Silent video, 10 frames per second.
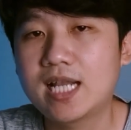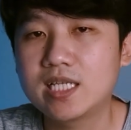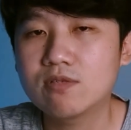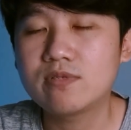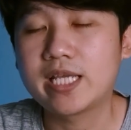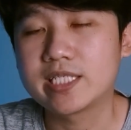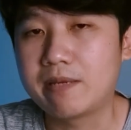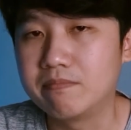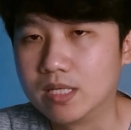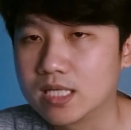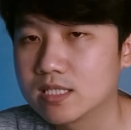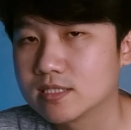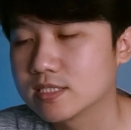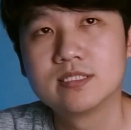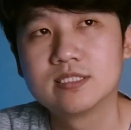kali itu Desember
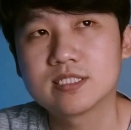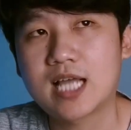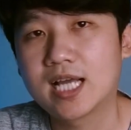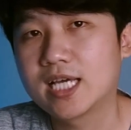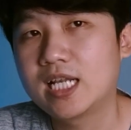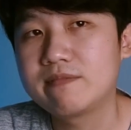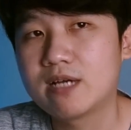tanggal